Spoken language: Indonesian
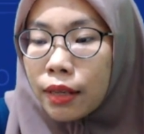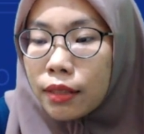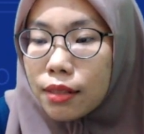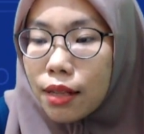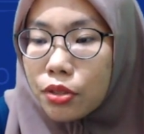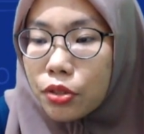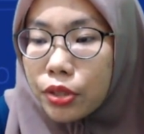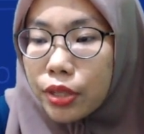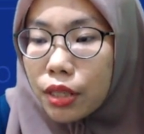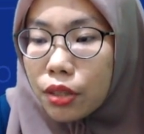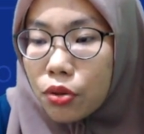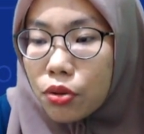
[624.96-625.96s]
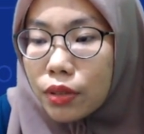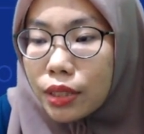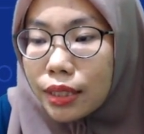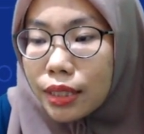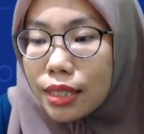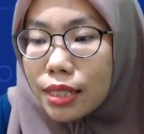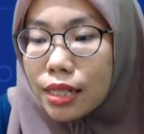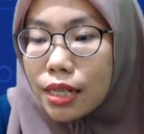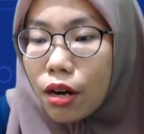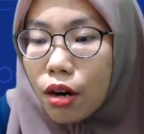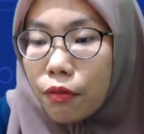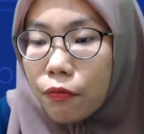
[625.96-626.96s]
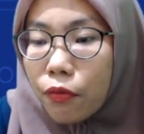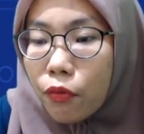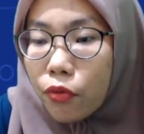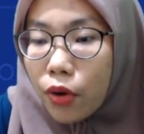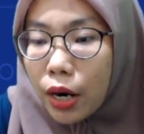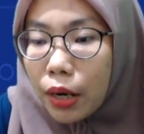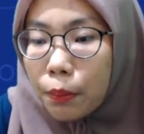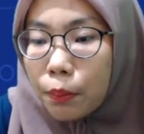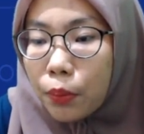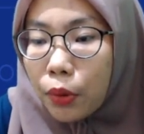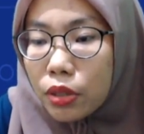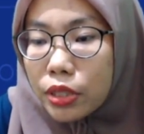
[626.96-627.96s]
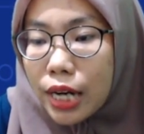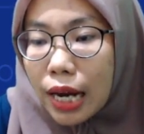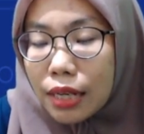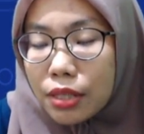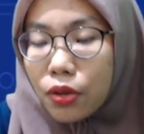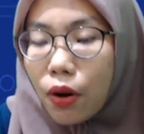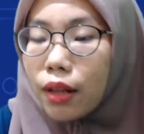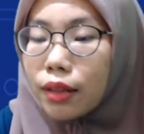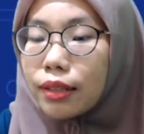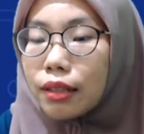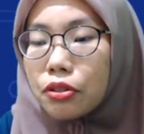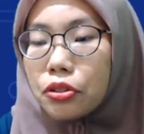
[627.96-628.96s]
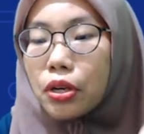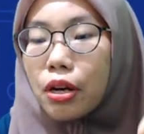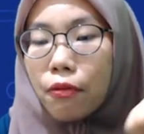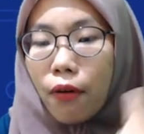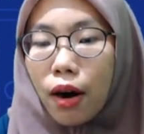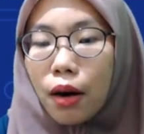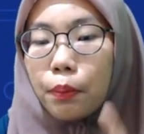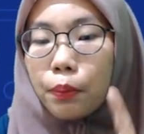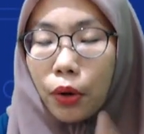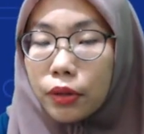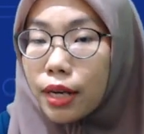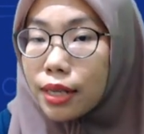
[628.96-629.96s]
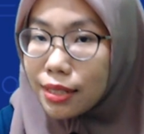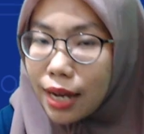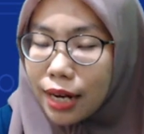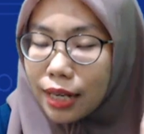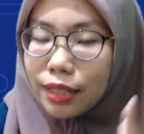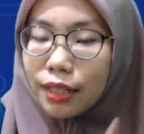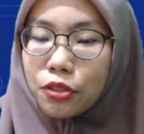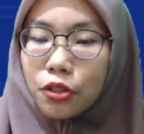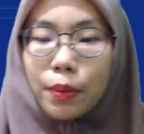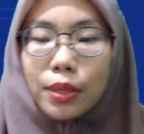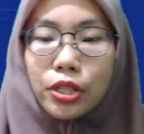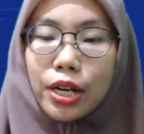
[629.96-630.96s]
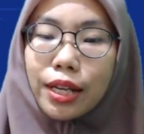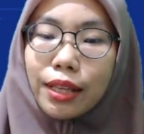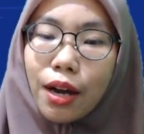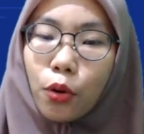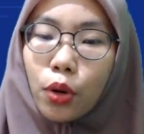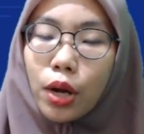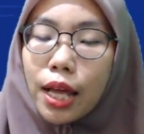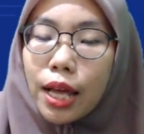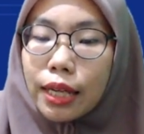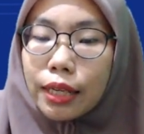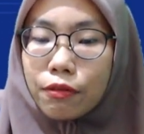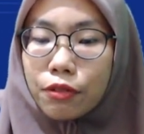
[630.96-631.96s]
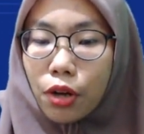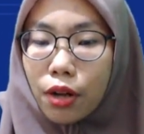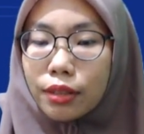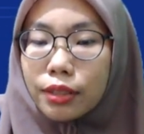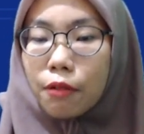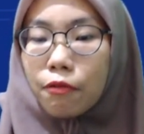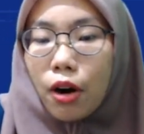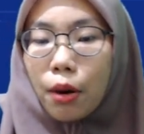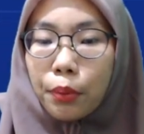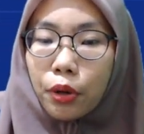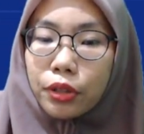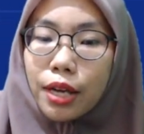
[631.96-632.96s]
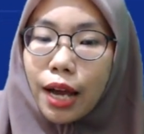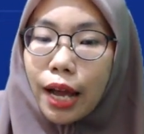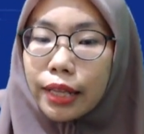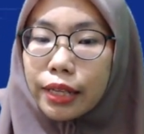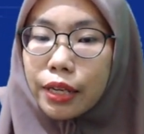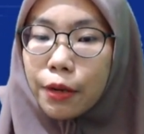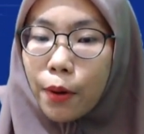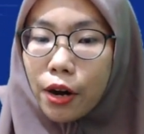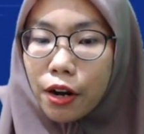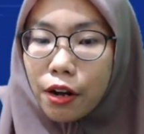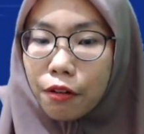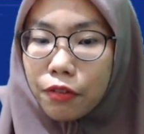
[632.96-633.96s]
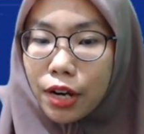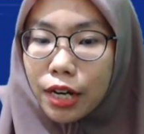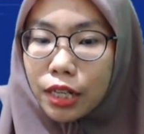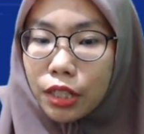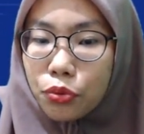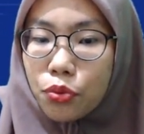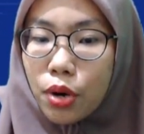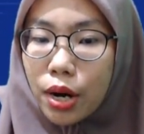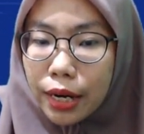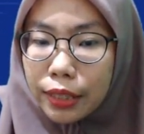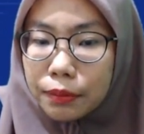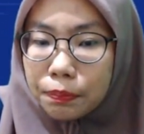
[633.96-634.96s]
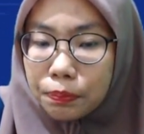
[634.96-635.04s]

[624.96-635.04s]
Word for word: Selanjutnya, quality of farm product. Soil dan juga farm product. Sekarang kita coba cari tahu. Soil dan farm product ada di paragraf yang kedua.